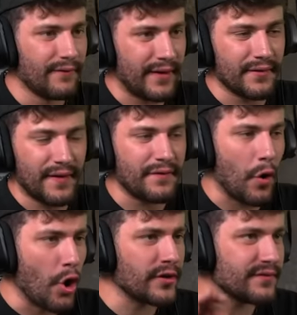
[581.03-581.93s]
Wenn, wenn, wir,
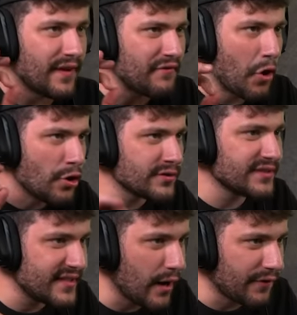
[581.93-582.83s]
irgend, wenn wir
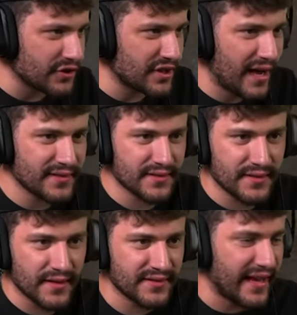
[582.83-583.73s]
irgendein Tier auf der Straße
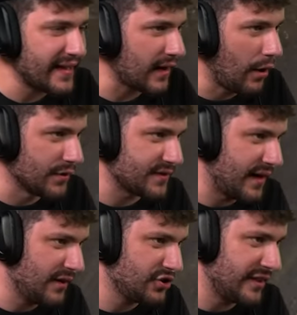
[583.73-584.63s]
sehen, direkt raus,
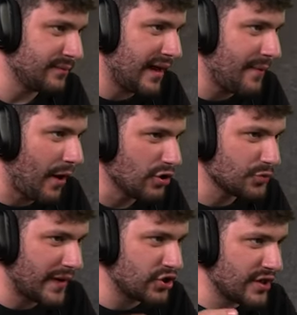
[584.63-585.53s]
ja? Stehen bleiben,
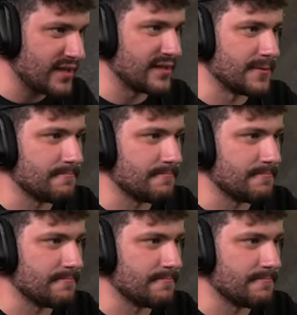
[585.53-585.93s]
rausspringen, schießen.